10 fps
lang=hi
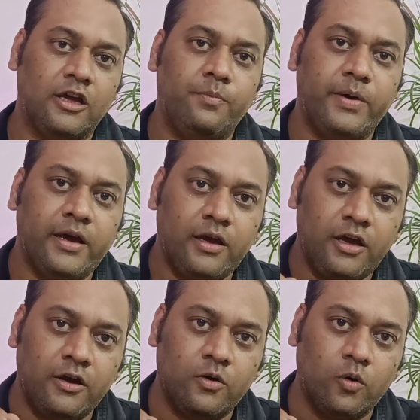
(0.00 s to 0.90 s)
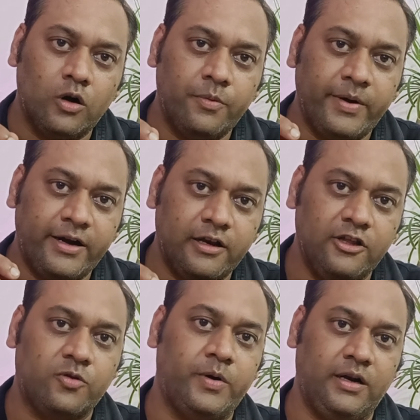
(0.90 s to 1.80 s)
कि मैं एक गोल्ड
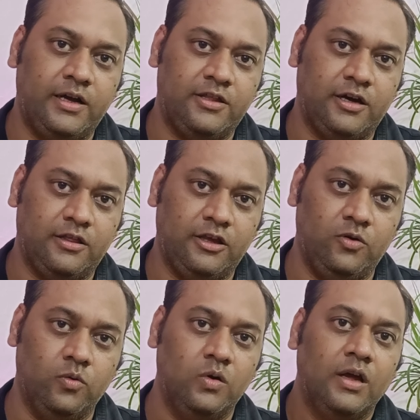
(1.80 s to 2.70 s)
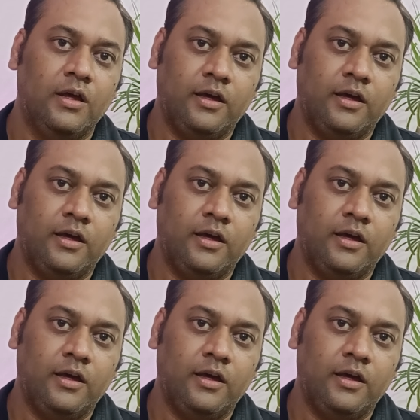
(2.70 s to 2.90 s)
मेडलिस्ट बनना चाहती हूँ